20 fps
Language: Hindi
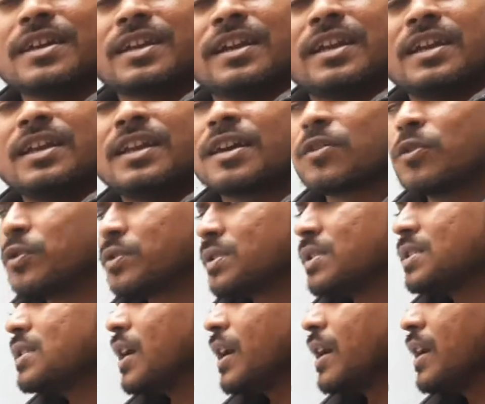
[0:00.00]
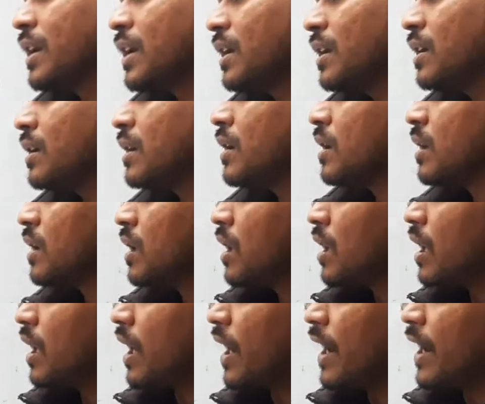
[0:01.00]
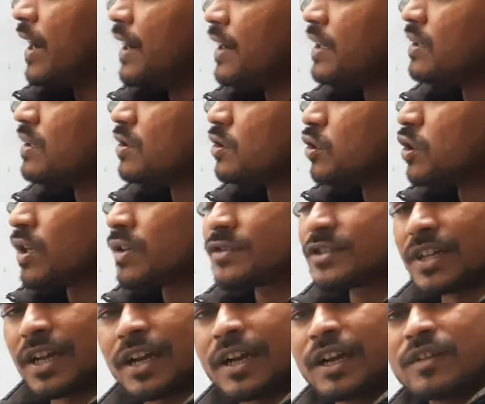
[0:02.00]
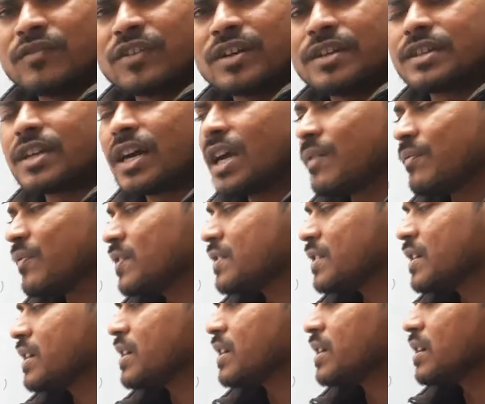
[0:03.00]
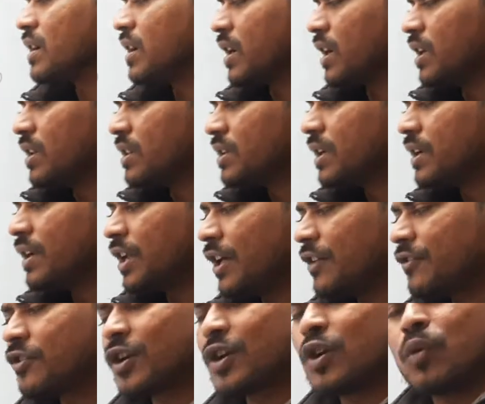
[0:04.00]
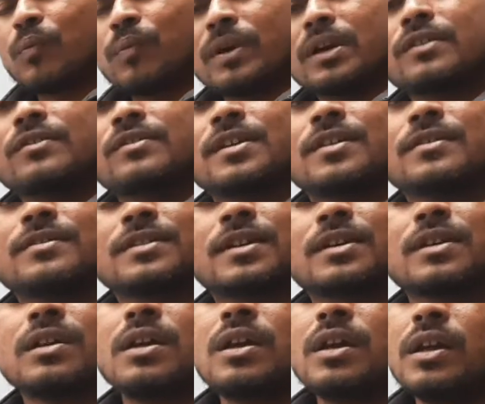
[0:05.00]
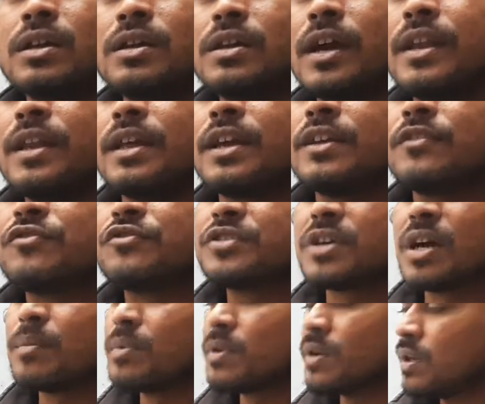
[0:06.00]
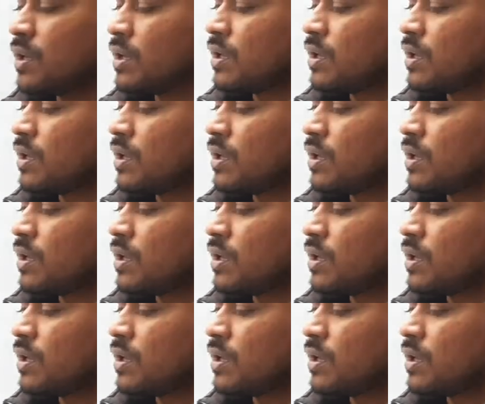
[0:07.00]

क्लियर होती जाएगी एंड द सेकेंड वन टाइप इज़ हेयर इन द नेचर ऑफ परचेजर यानी कि जब